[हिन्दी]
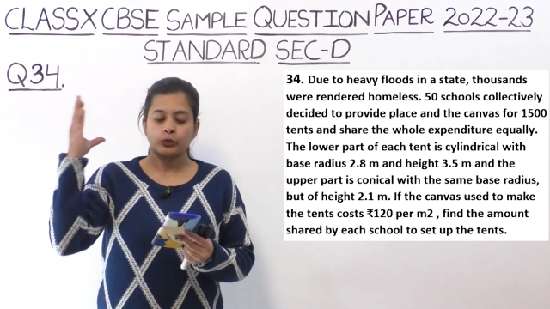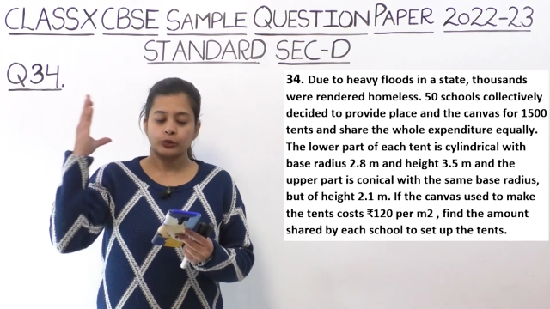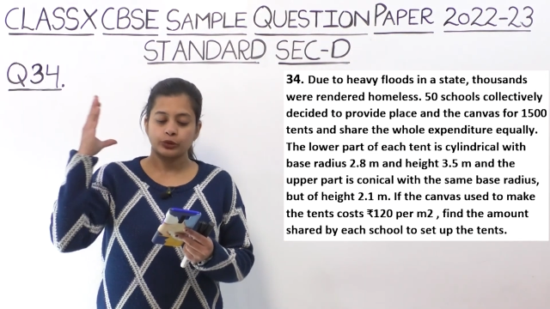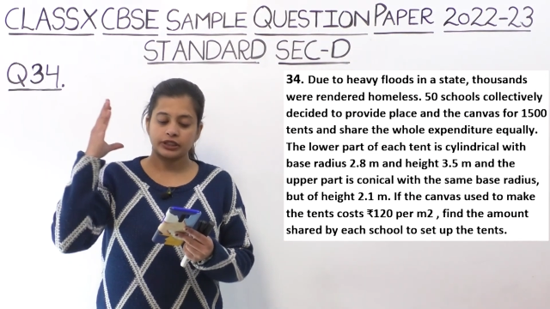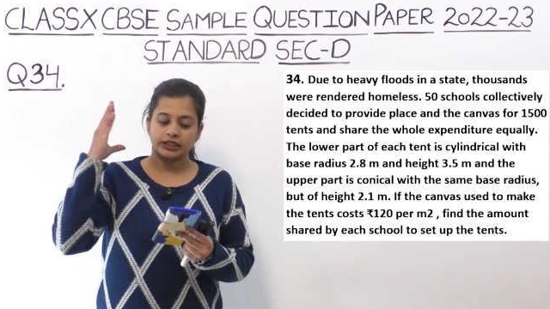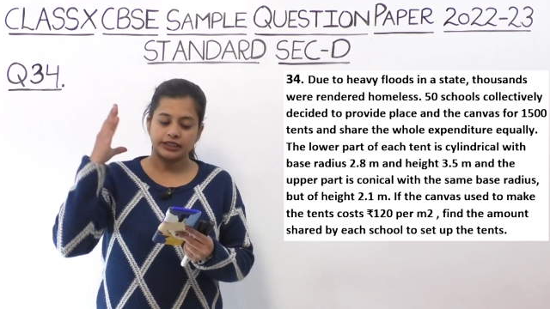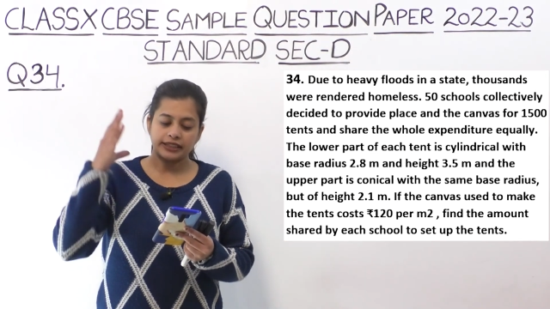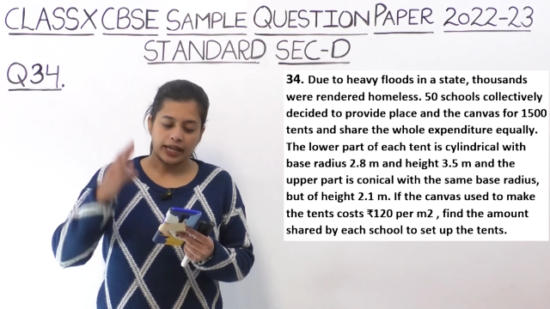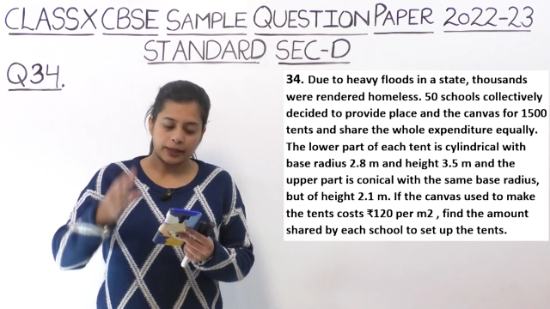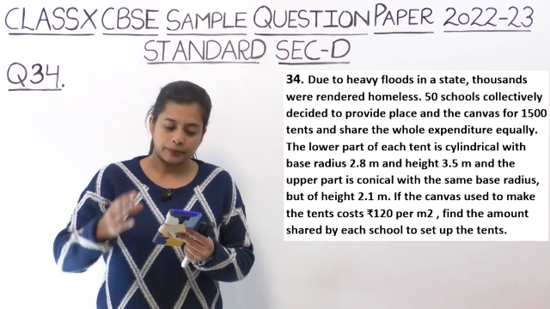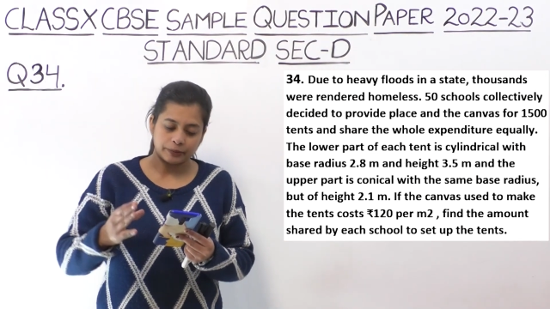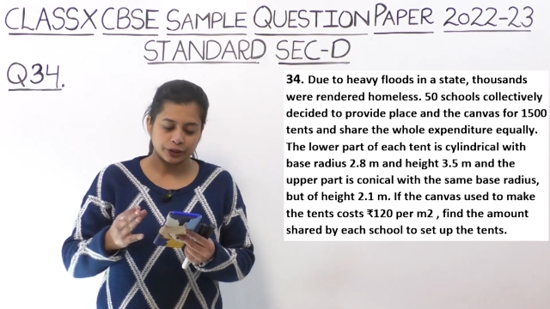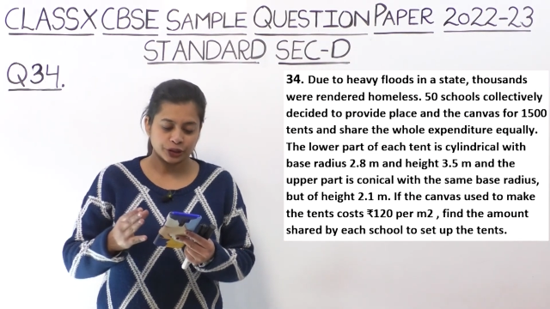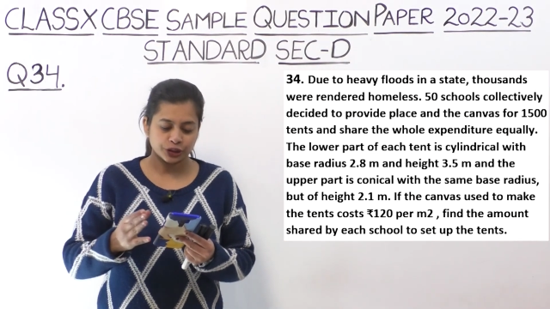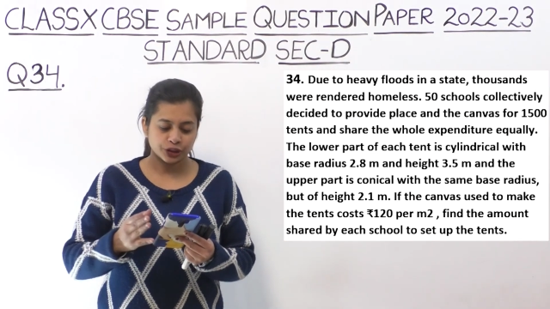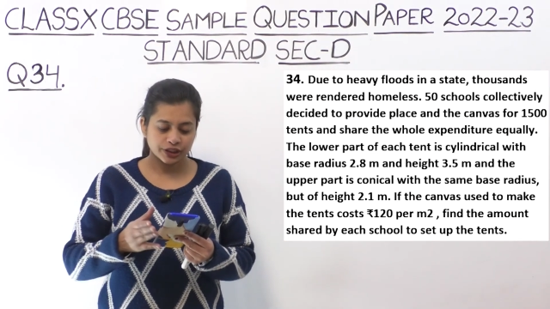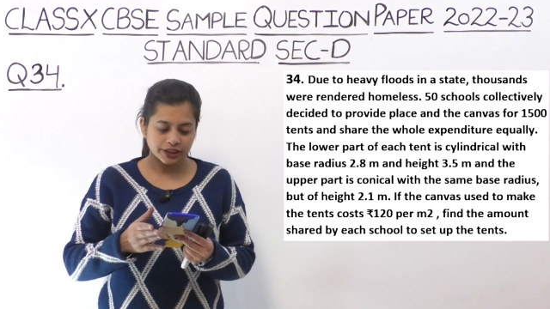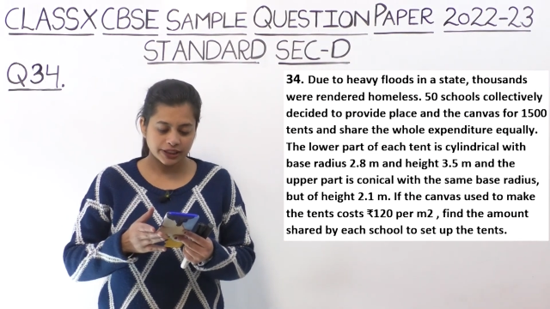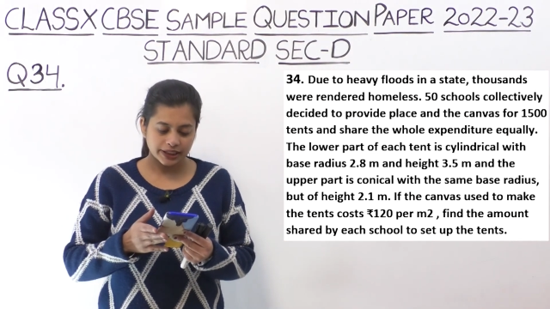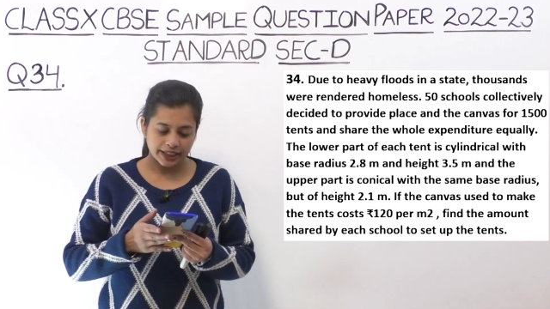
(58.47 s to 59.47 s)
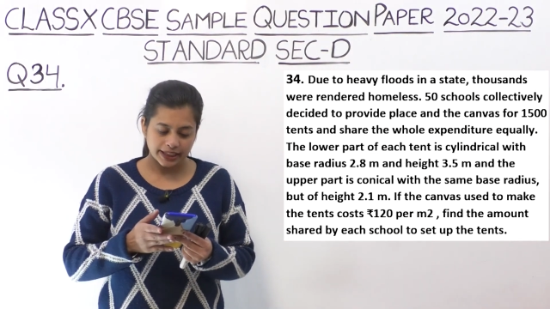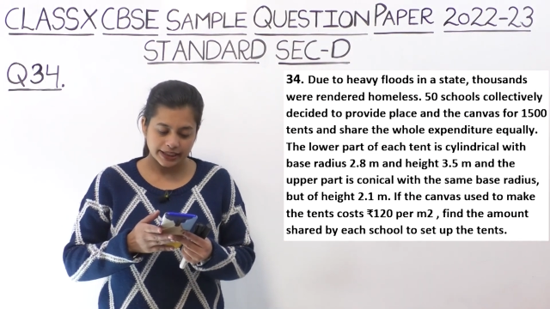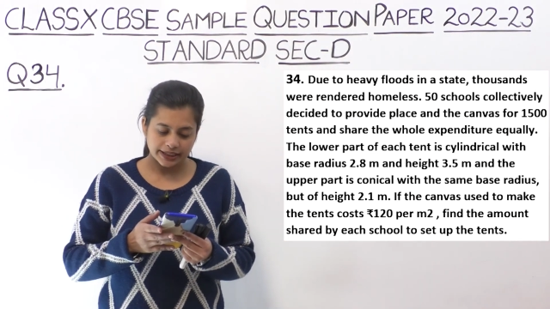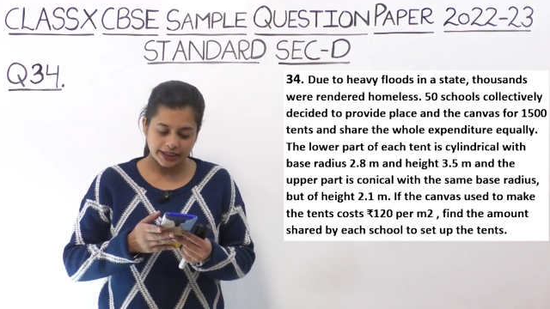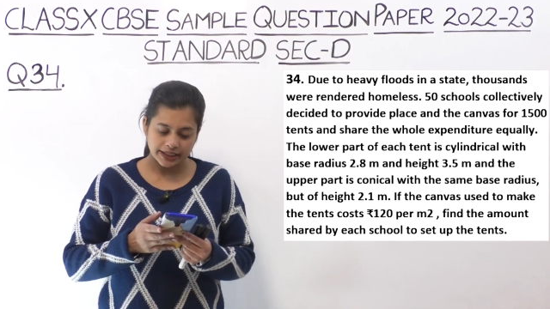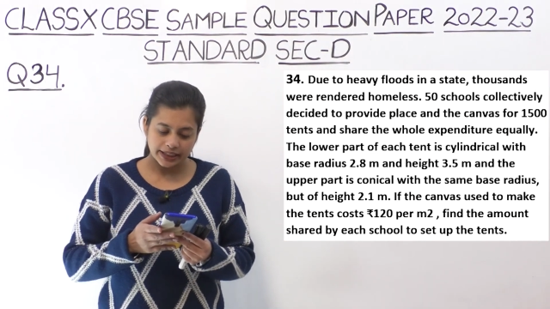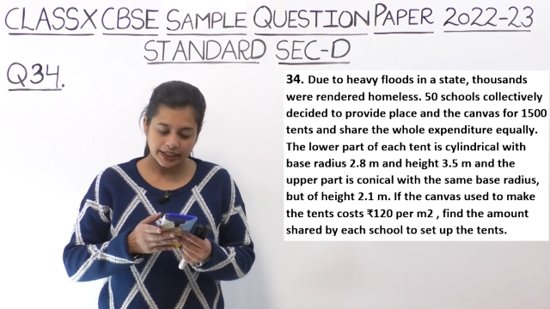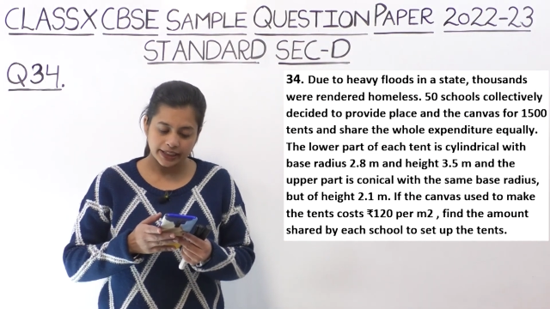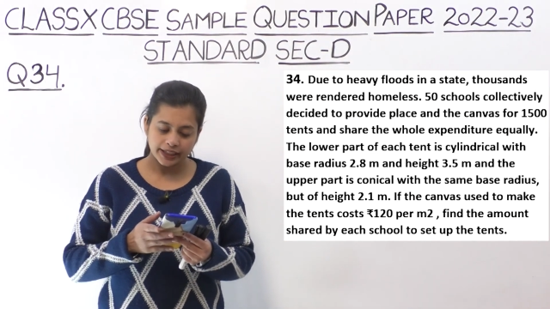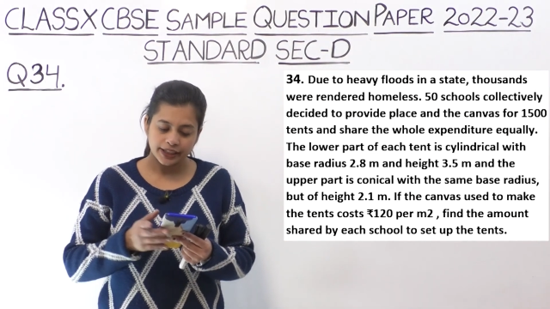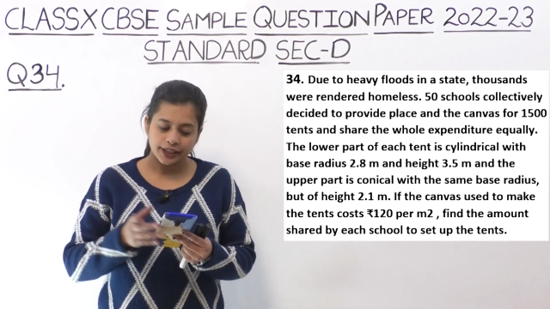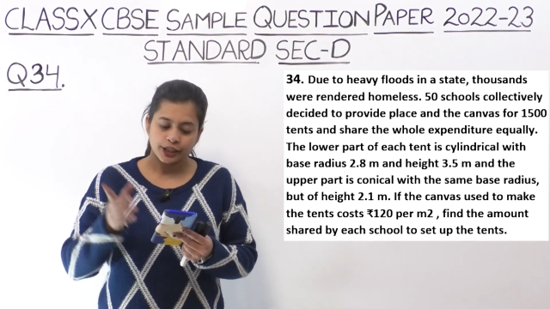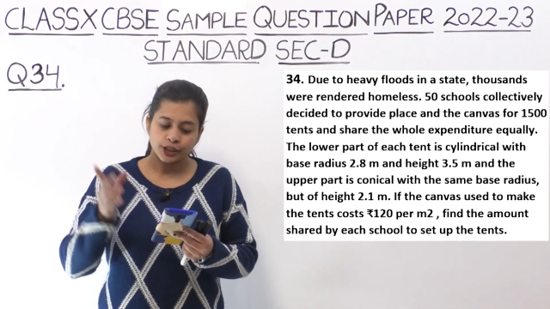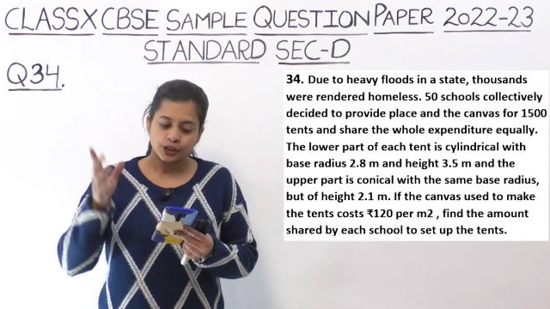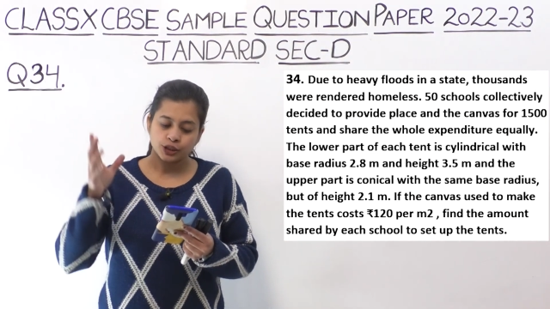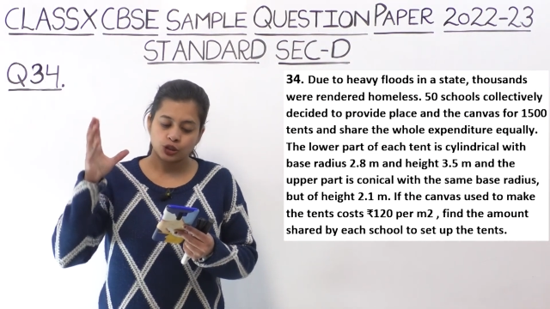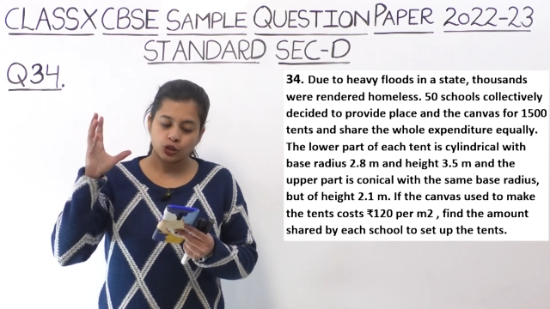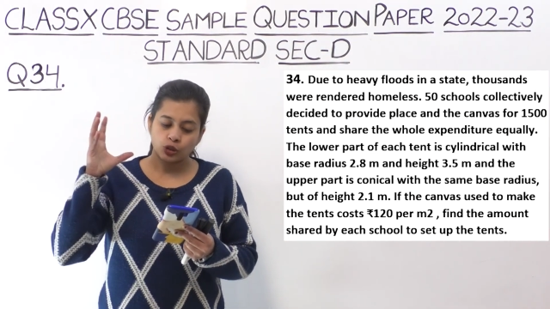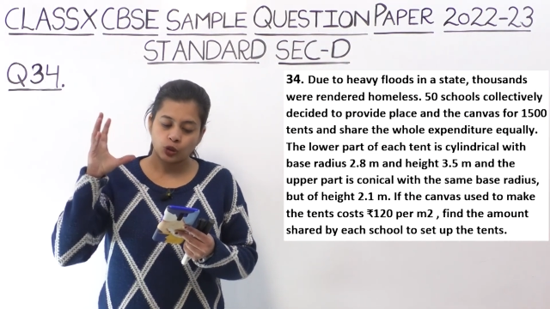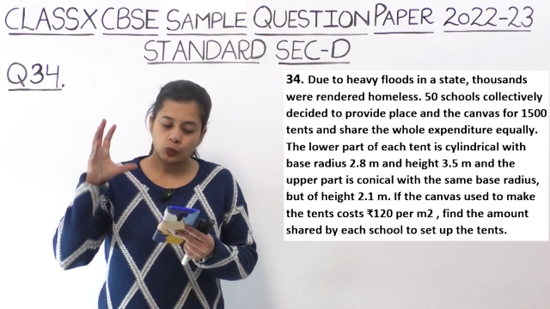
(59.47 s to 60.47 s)
उसकी डायमेंशंस कैसी हैं
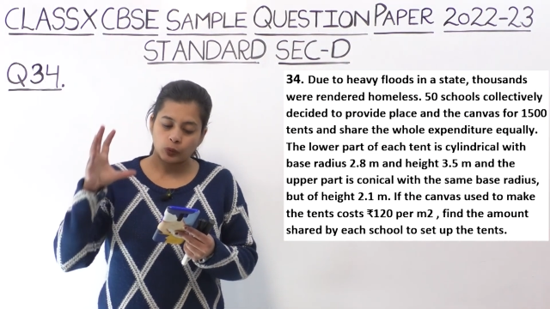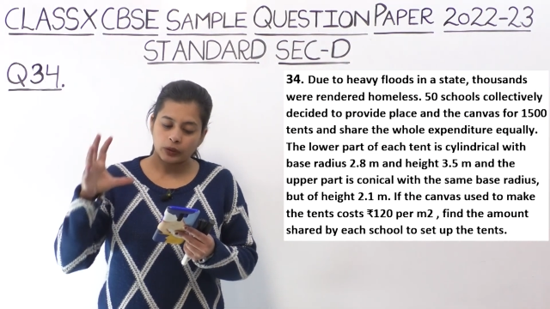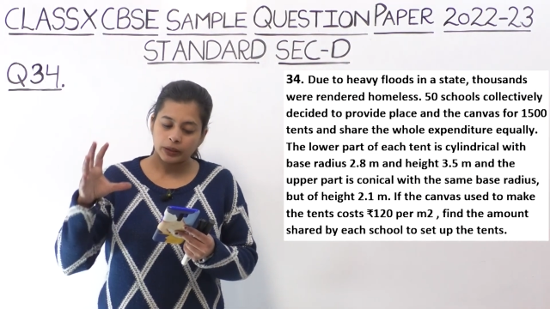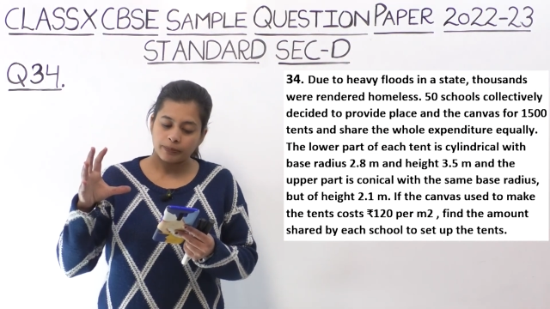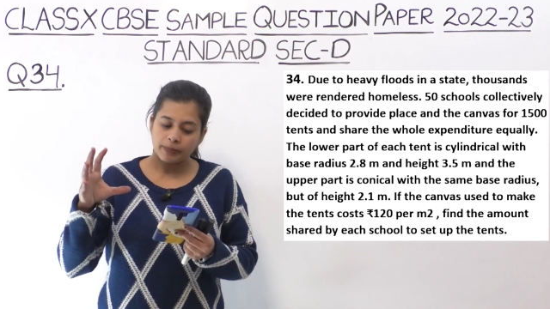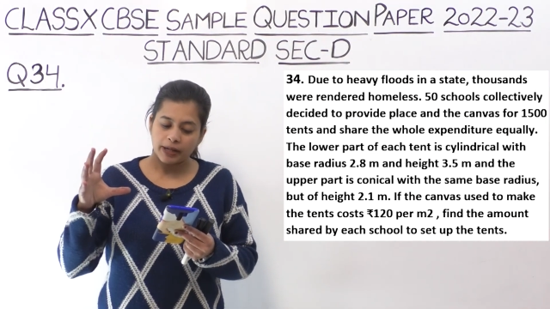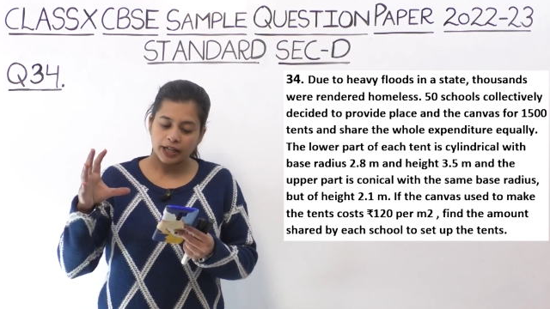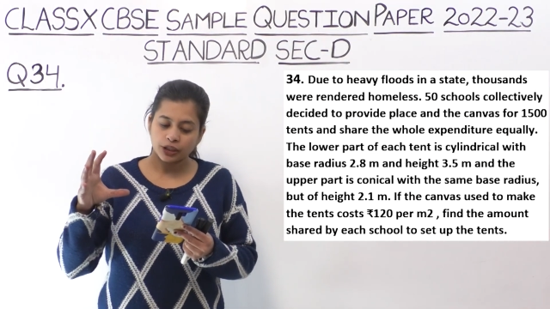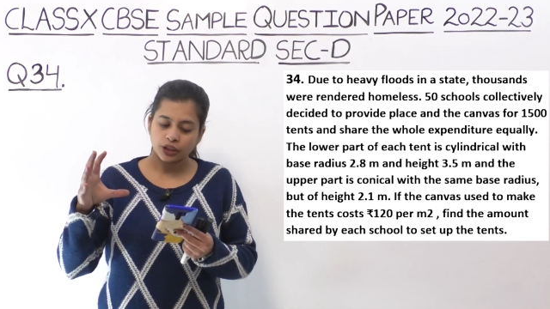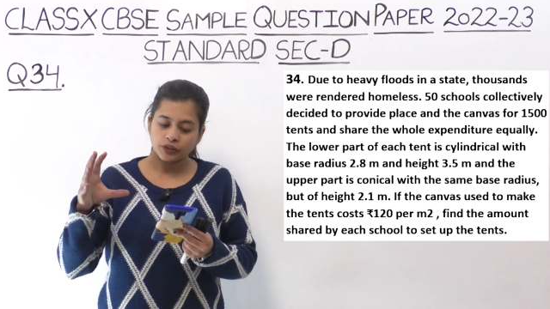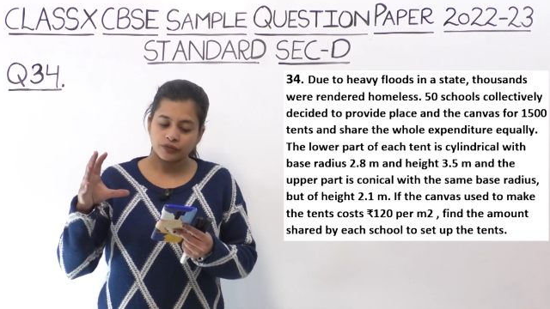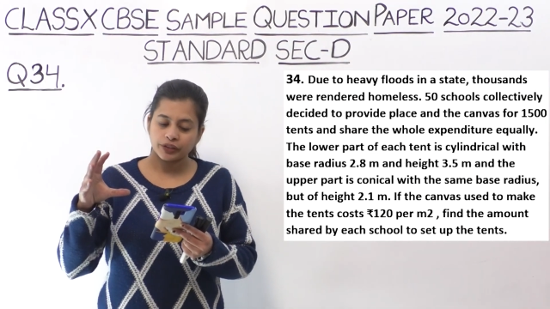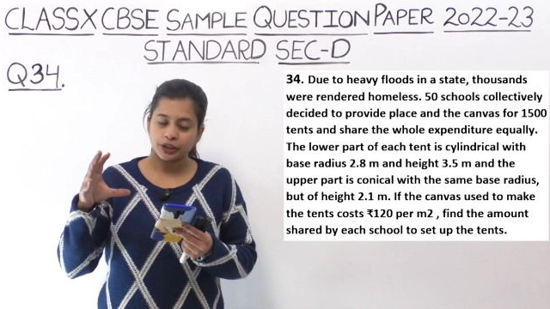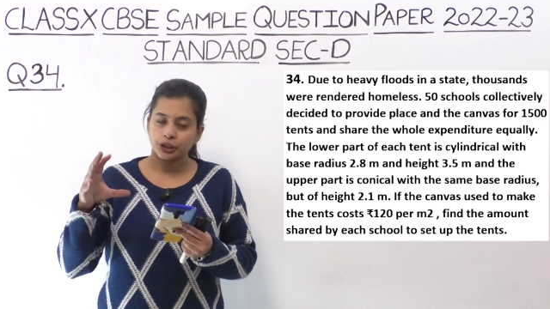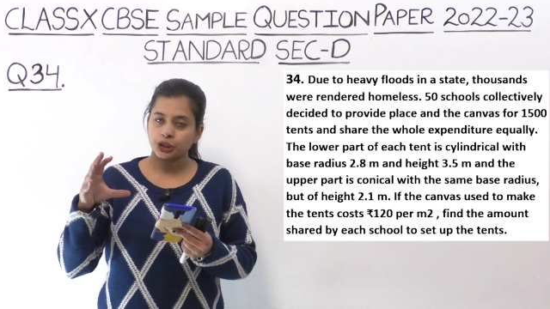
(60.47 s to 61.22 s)
सो लोअर पार्ट ऑफ